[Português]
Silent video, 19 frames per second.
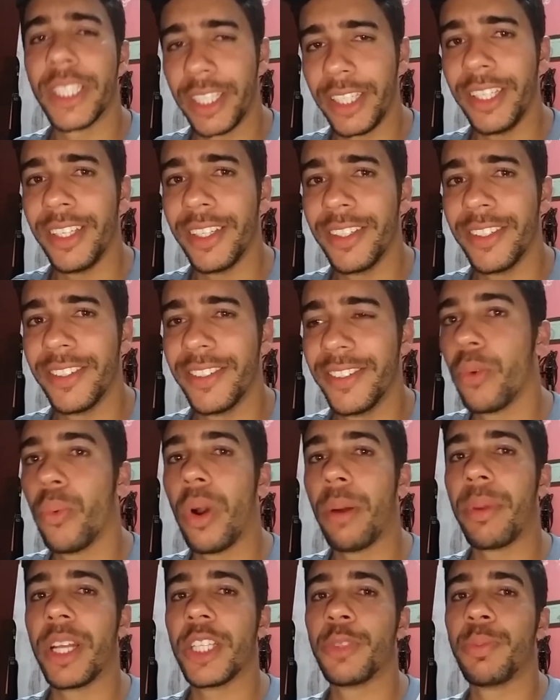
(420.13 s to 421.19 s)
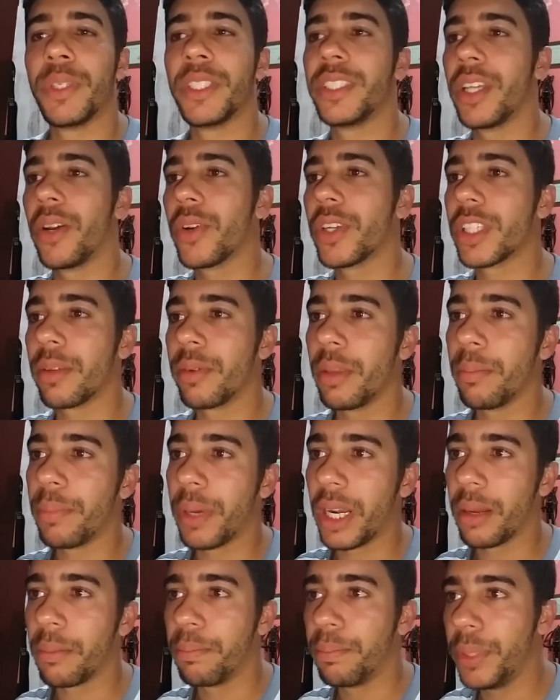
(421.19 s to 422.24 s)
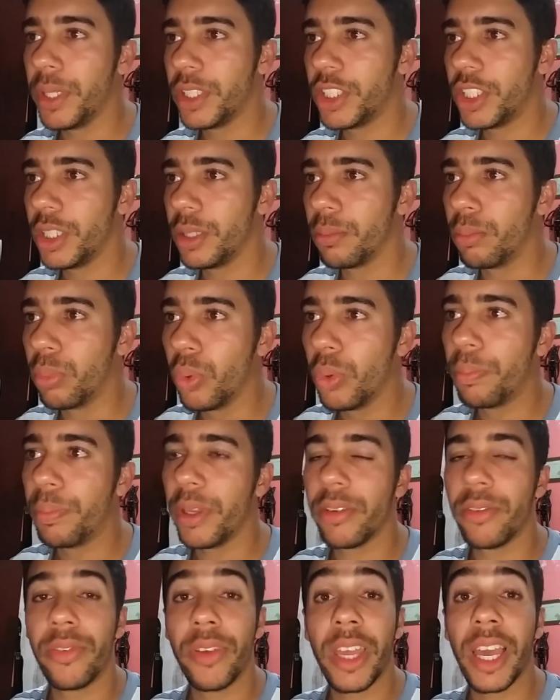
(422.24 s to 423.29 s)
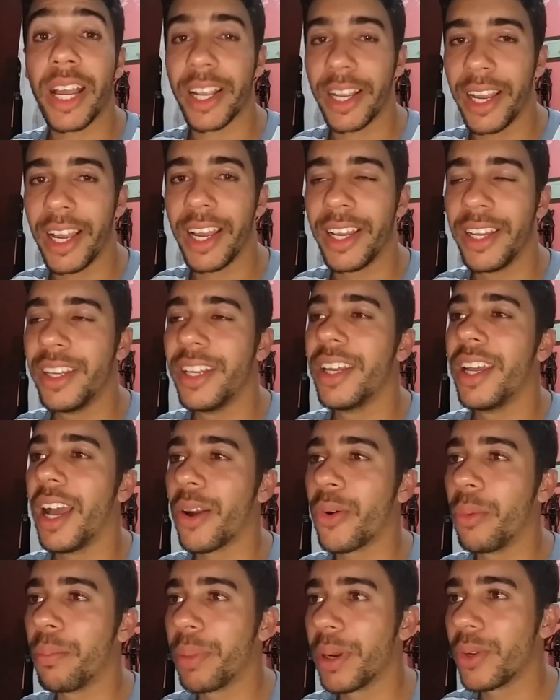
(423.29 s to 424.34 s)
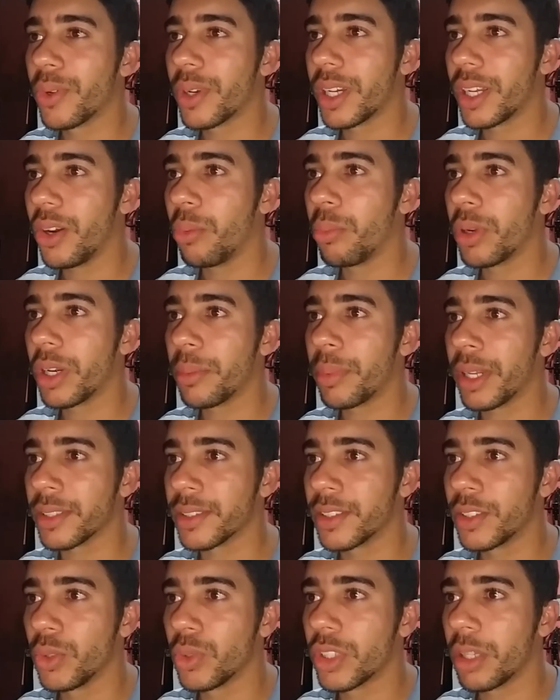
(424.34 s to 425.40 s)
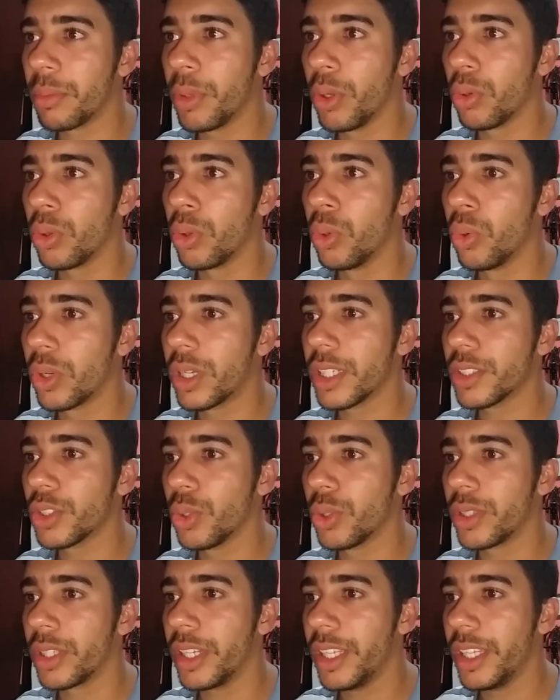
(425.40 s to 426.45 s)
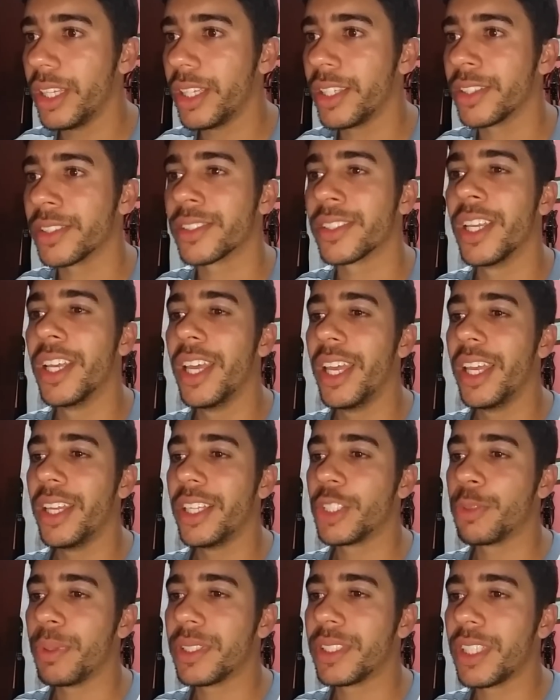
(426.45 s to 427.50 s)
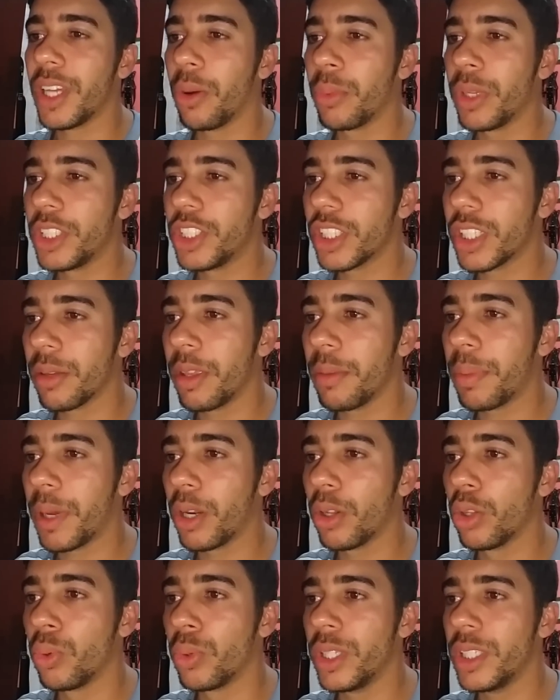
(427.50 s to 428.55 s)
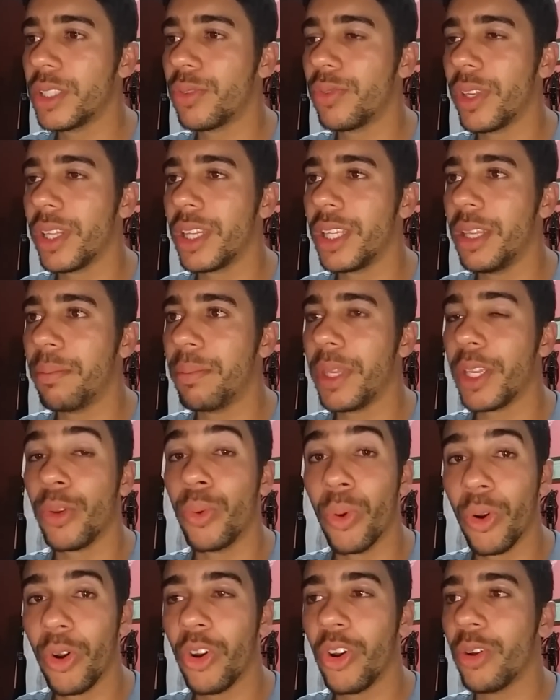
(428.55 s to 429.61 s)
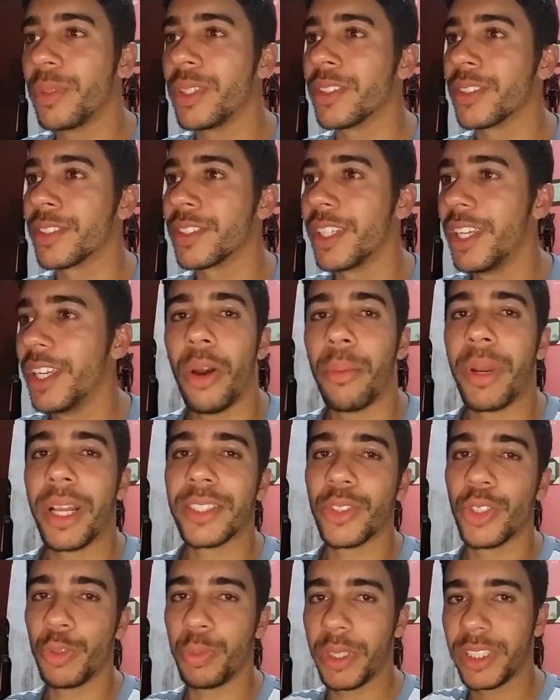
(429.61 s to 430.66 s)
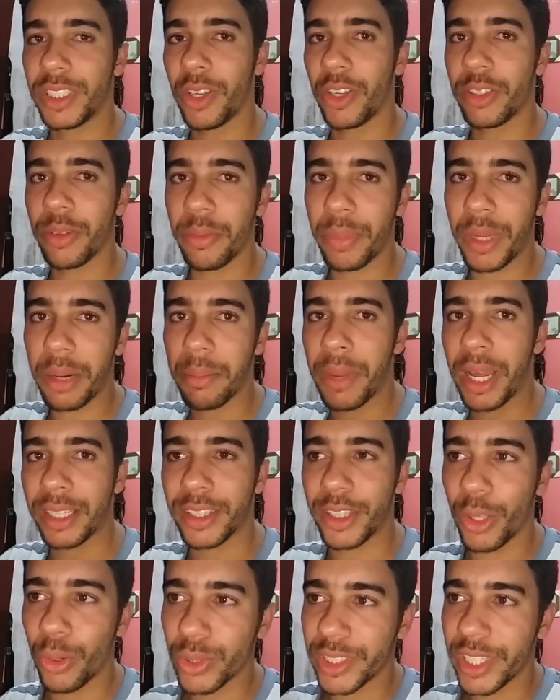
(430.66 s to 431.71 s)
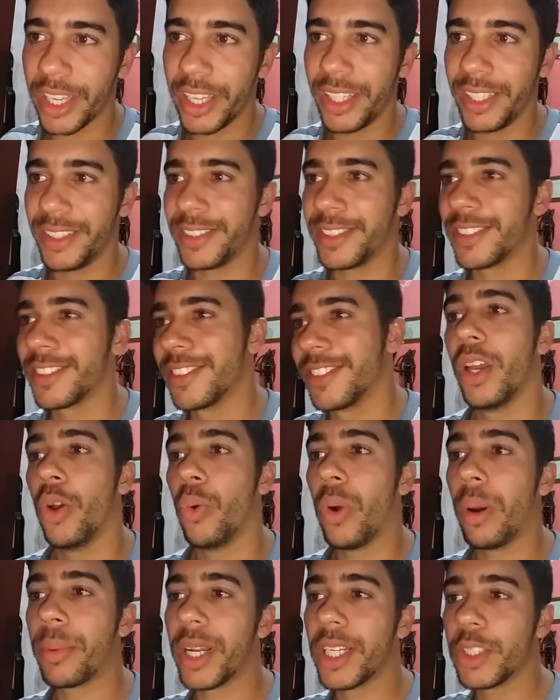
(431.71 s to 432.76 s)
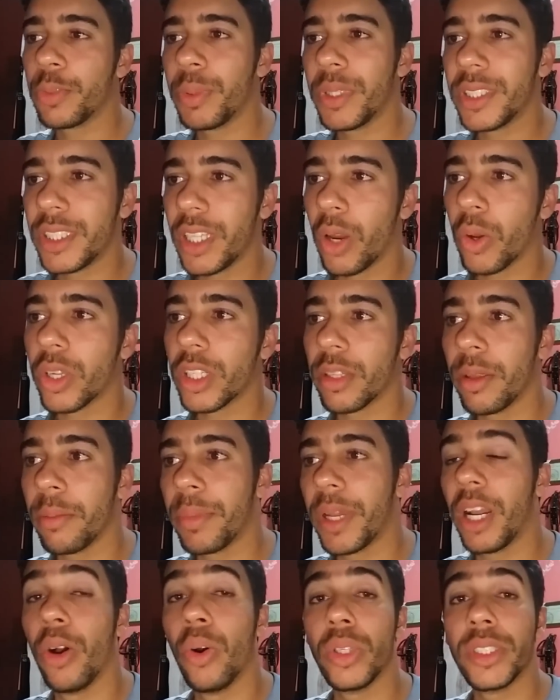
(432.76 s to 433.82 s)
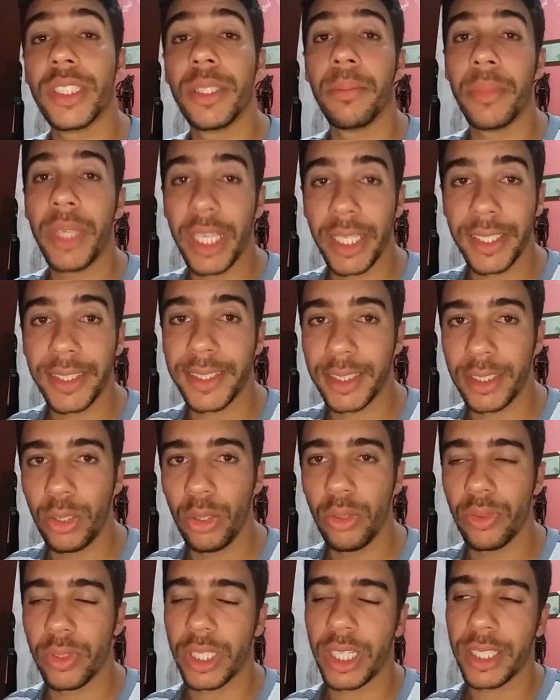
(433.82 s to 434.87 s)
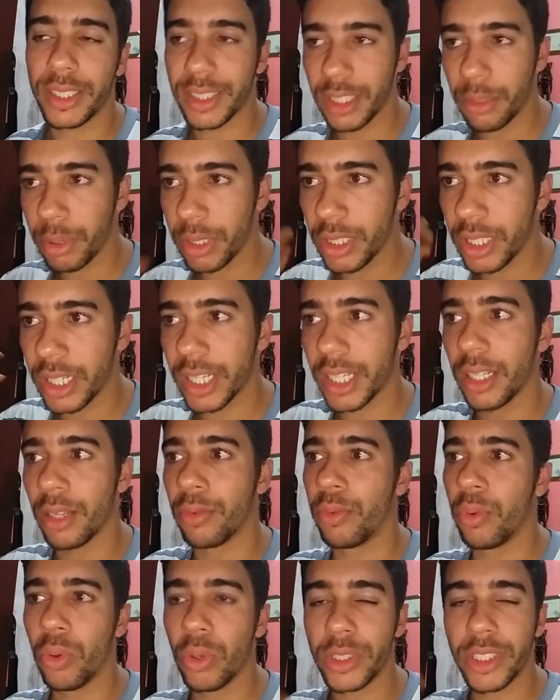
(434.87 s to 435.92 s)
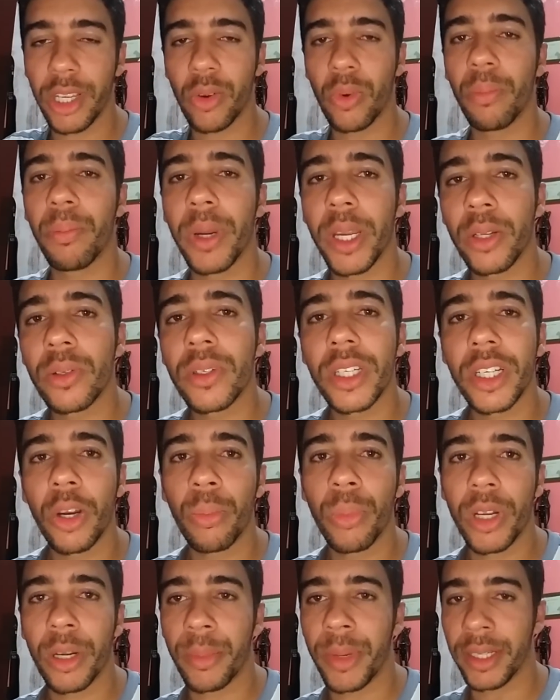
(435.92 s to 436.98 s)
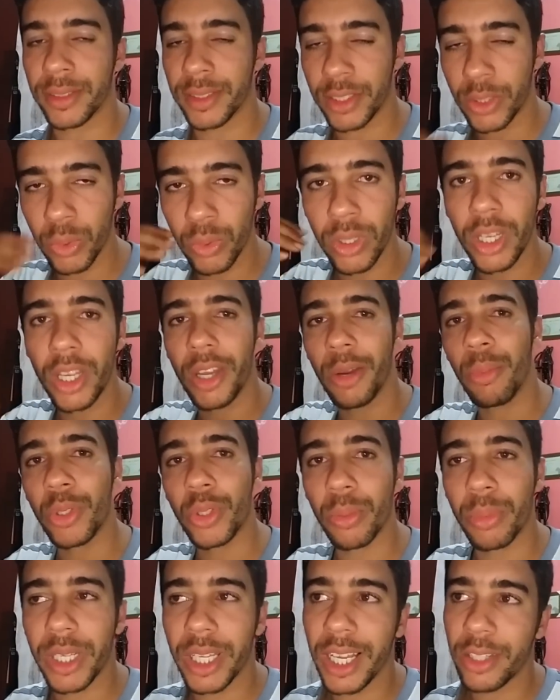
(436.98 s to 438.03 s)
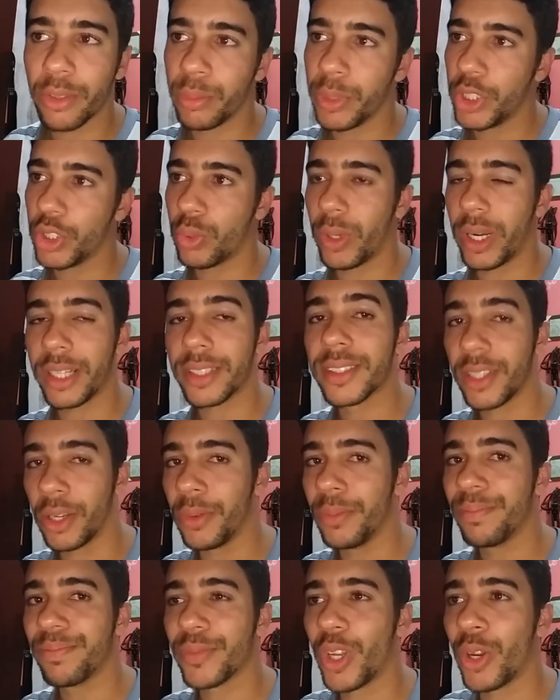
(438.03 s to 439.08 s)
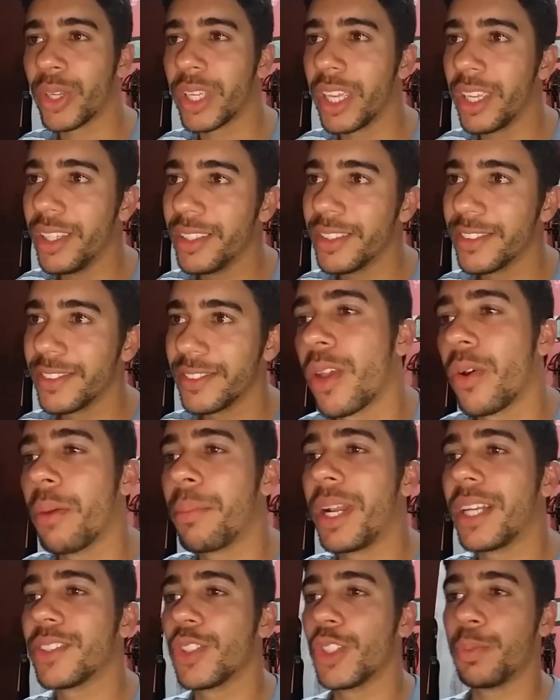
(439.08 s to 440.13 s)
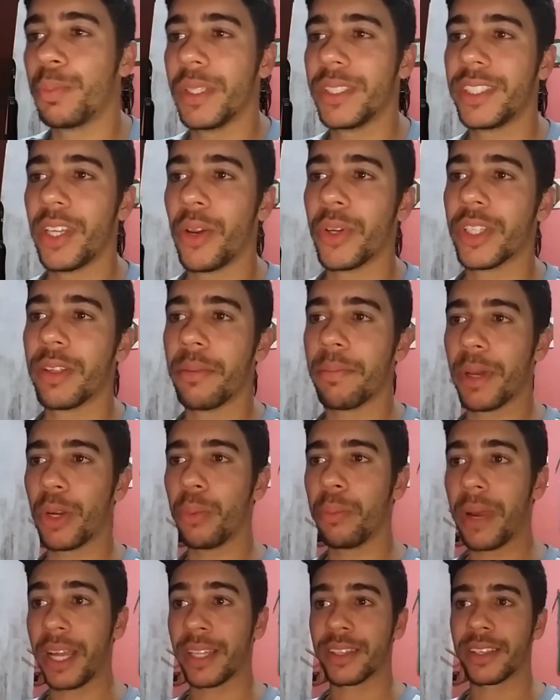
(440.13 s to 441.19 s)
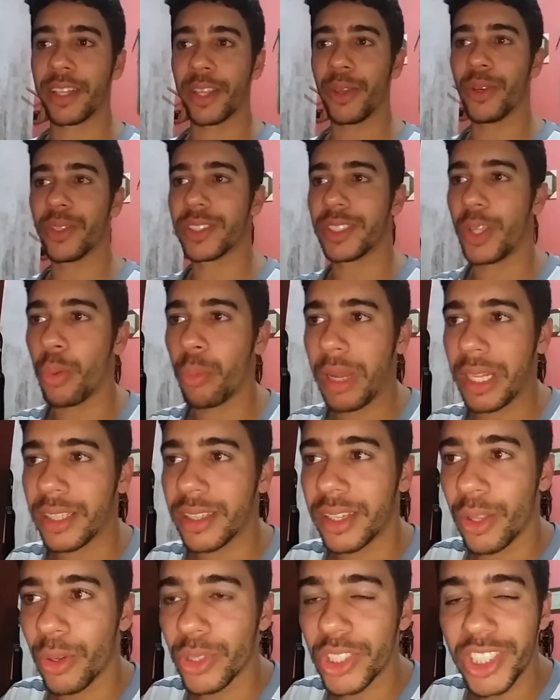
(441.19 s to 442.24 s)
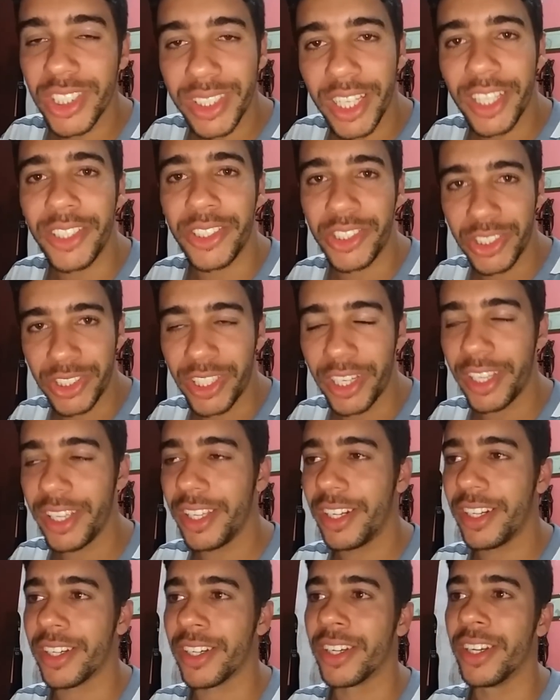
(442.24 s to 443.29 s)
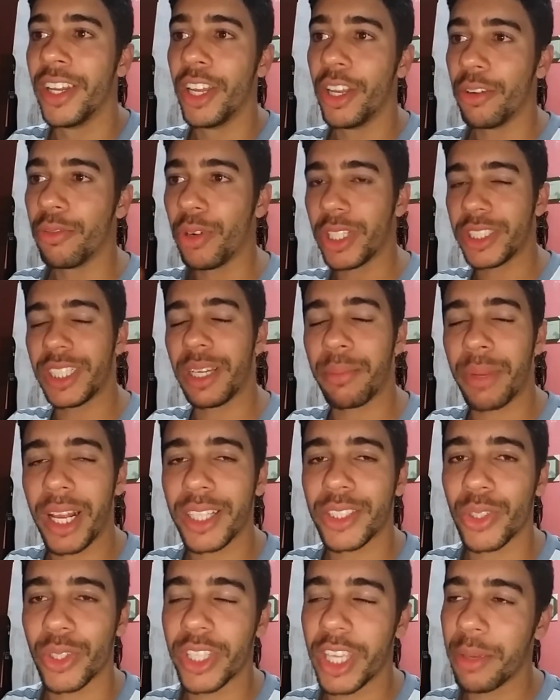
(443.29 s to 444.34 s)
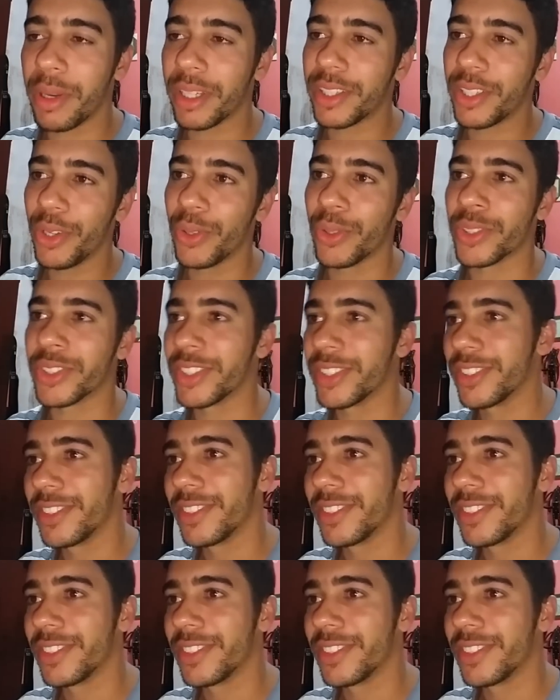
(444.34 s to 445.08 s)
Aqui. Um abraço especial aqui também para Pitbull PVH, acompanhando o canal Bora Brasil, também o Lucas Rodrigues, especialmente também para o Luiz Felipe Gomes, um abraço especial também para Matheus Reis, um abraço especial também para Rosimeire Silva, né, sempre dando aquela força e acompanhando o canal Bora Brasil, muito obrigado mesmo de coração, ok? Um abraço especial que tem para o Matheus, né? O Matheus Teixeira. Forte abraço, ok, Matheus?